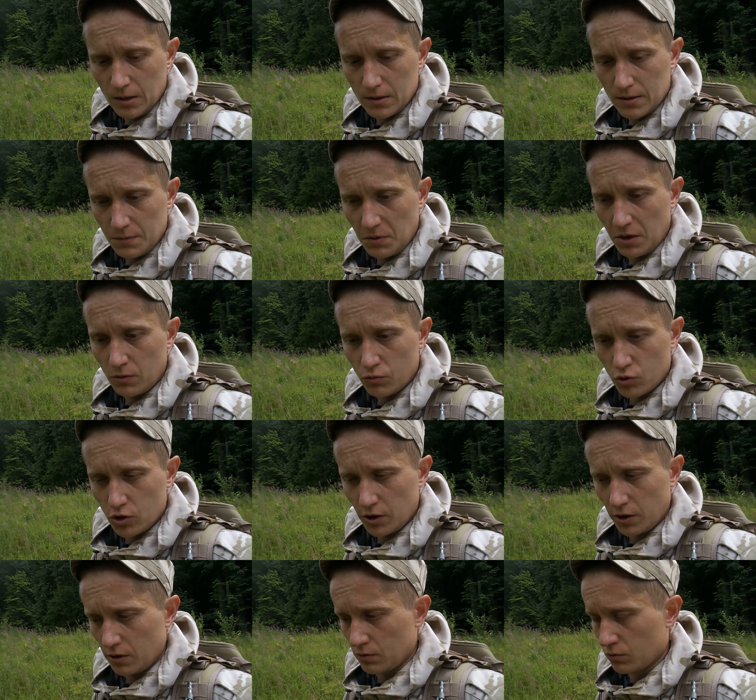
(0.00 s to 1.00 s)
Змеи
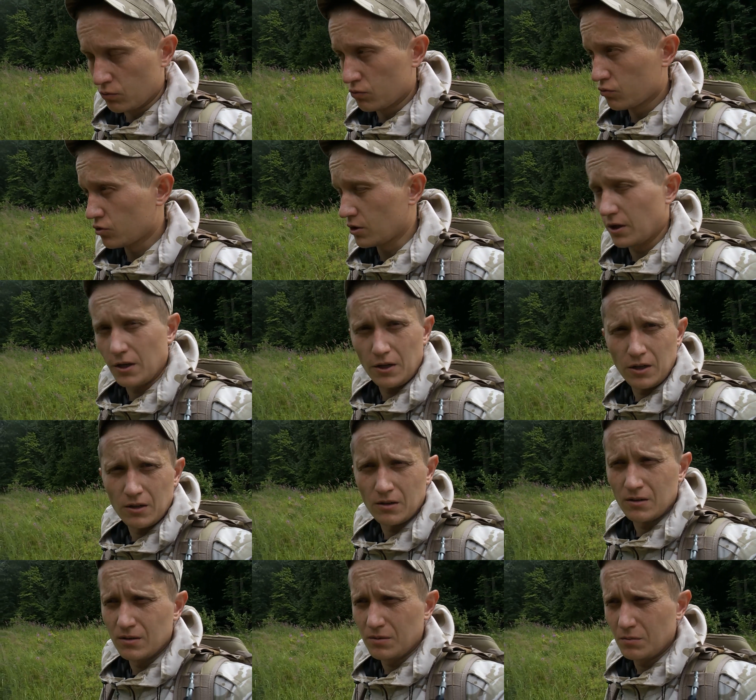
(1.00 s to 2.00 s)
уже, и ну уже они
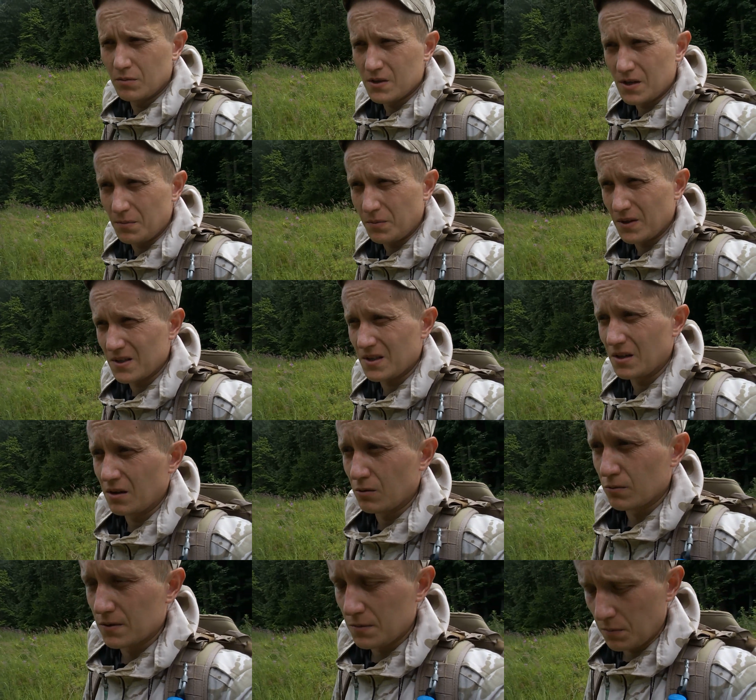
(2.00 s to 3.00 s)
безопасны, а
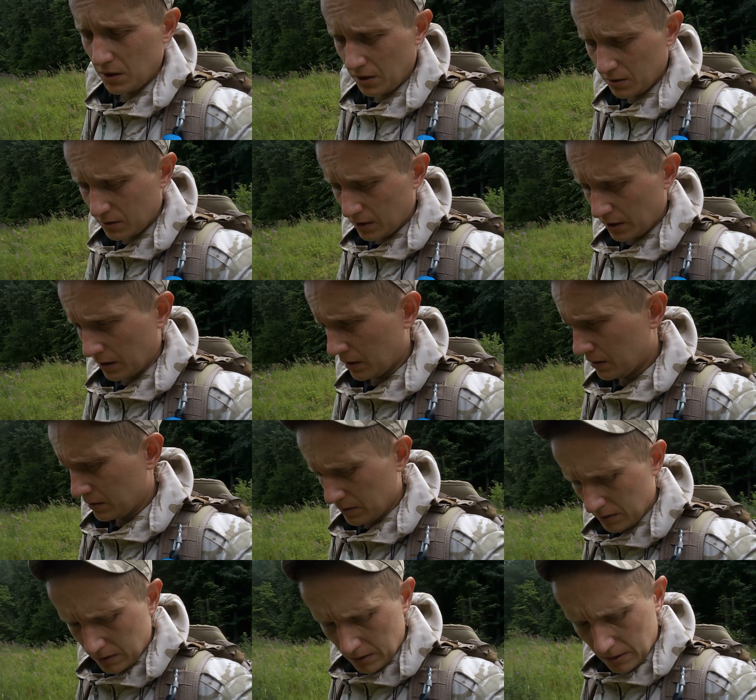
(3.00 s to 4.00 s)
вот змеи, да.
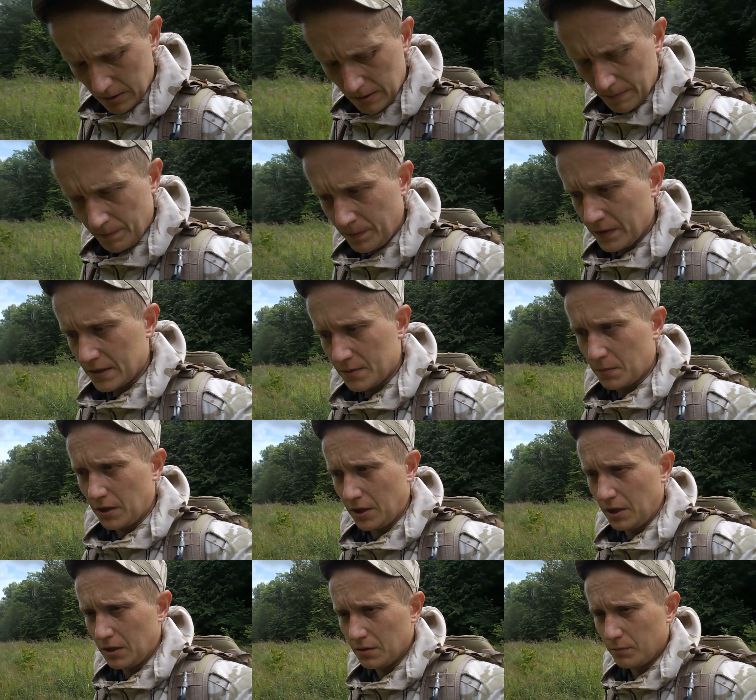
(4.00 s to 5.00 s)

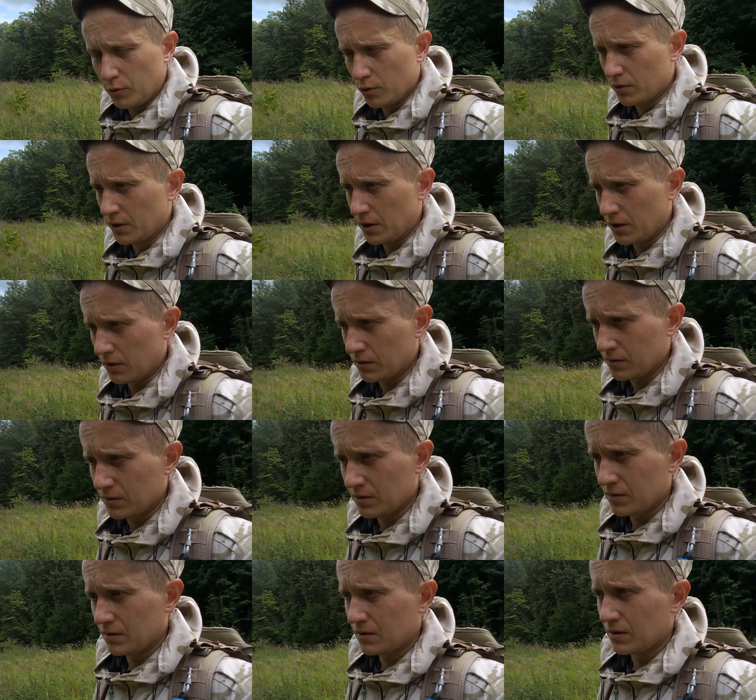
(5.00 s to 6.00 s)
Смотрите под ноги,
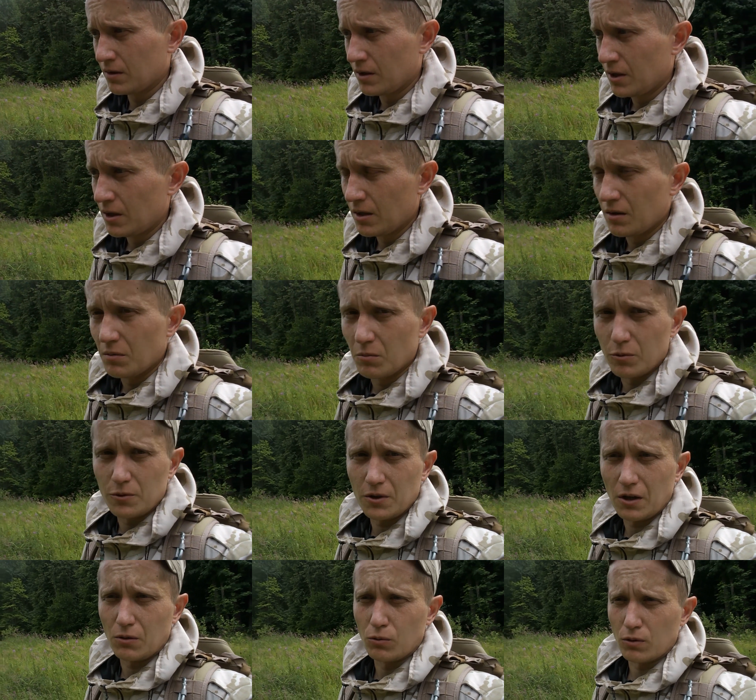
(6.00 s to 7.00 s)

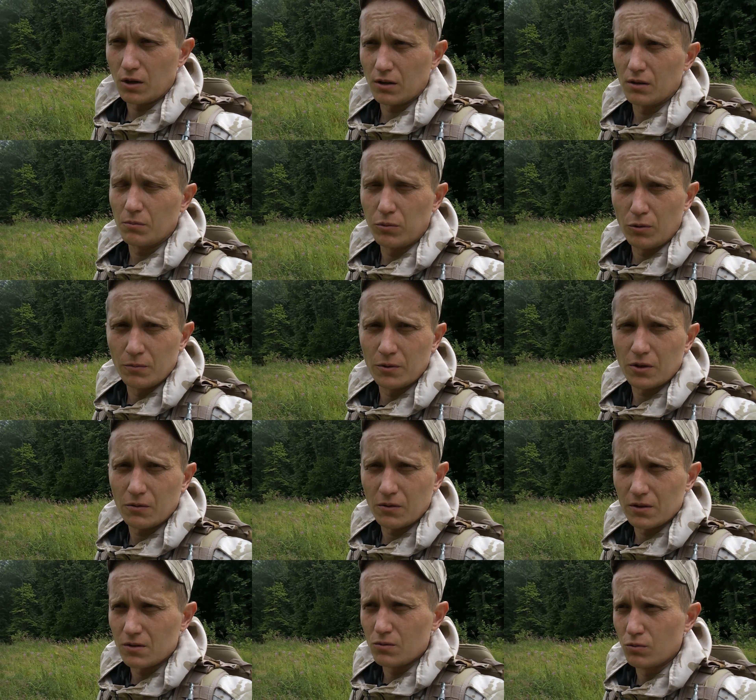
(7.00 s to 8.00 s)
будьте аккуратны, помните,
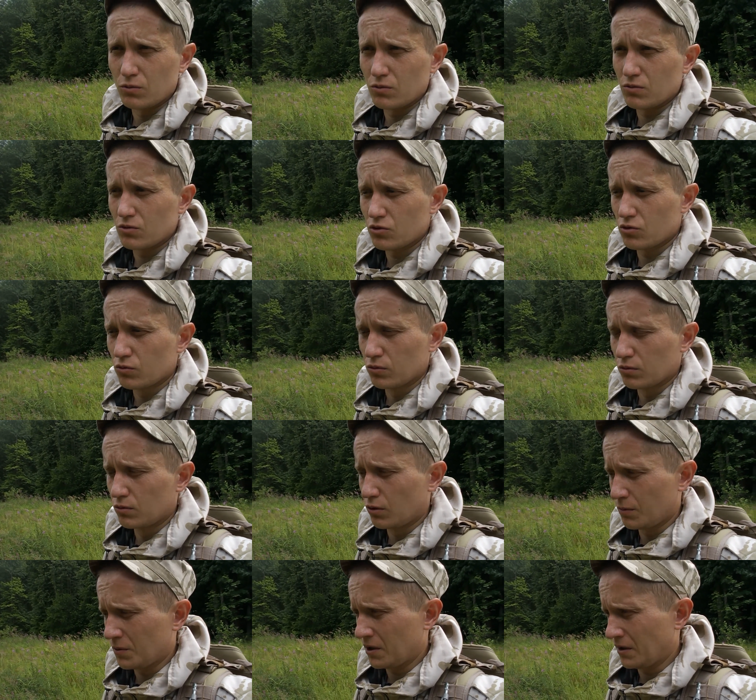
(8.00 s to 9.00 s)
вас ждут
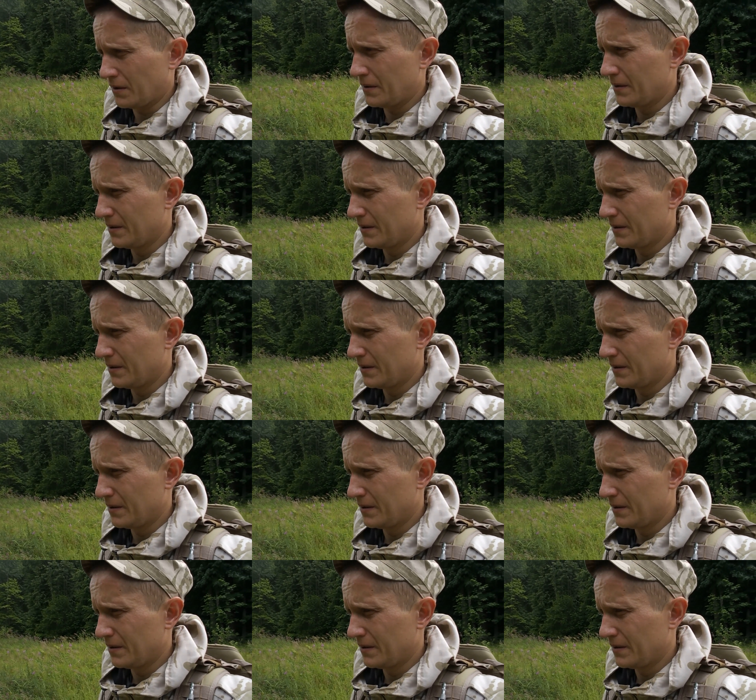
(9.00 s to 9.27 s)
дома.